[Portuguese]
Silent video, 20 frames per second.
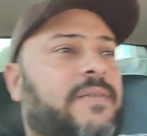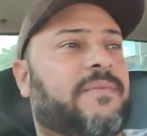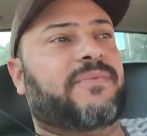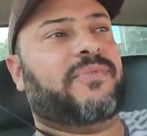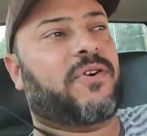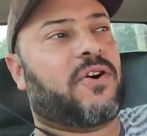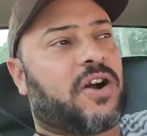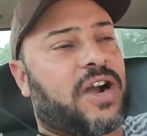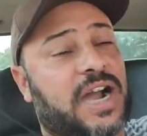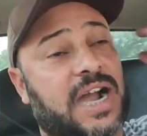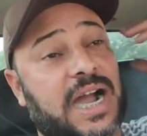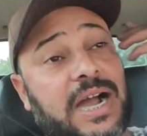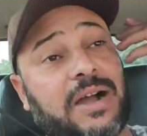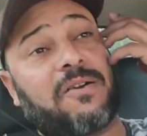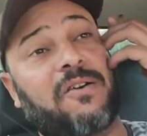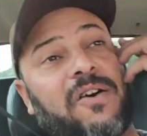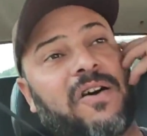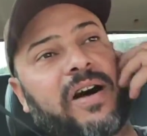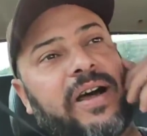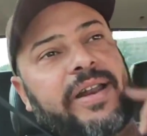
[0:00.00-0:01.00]
vamos focar
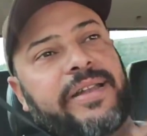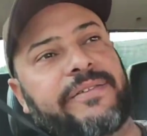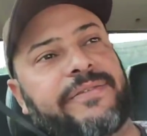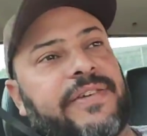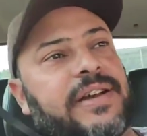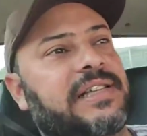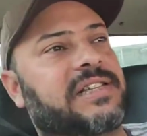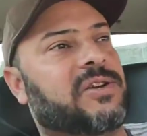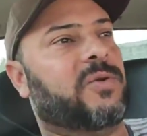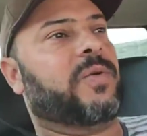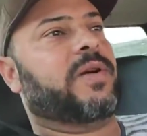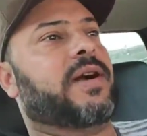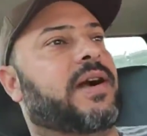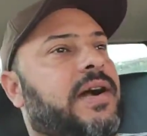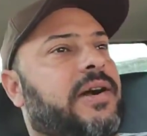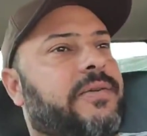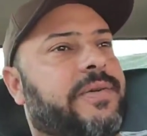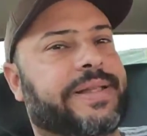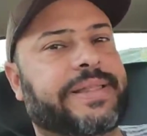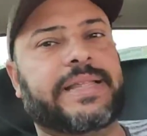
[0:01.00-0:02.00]
agora em fazer o
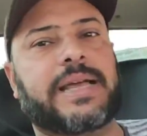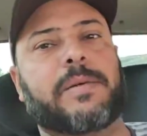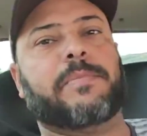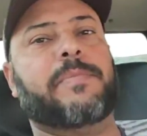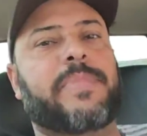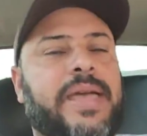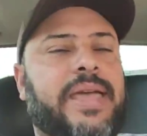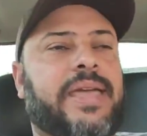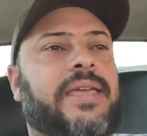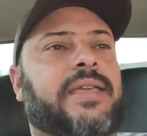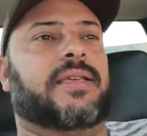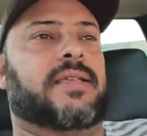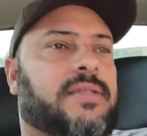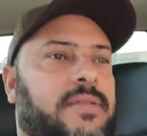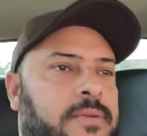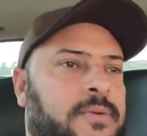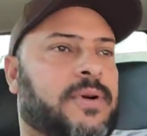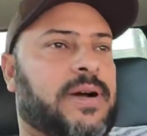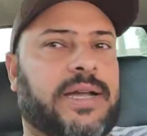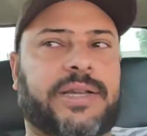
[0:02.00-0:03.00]
carro andar bem
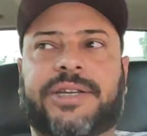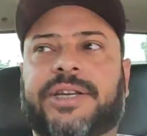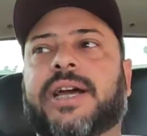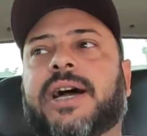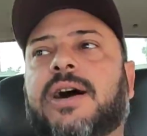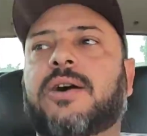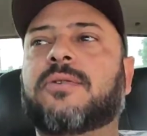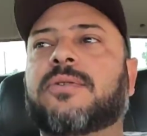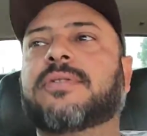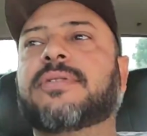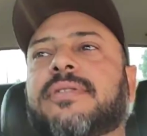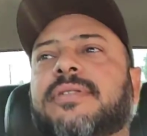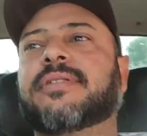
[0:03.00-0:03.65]
no radial.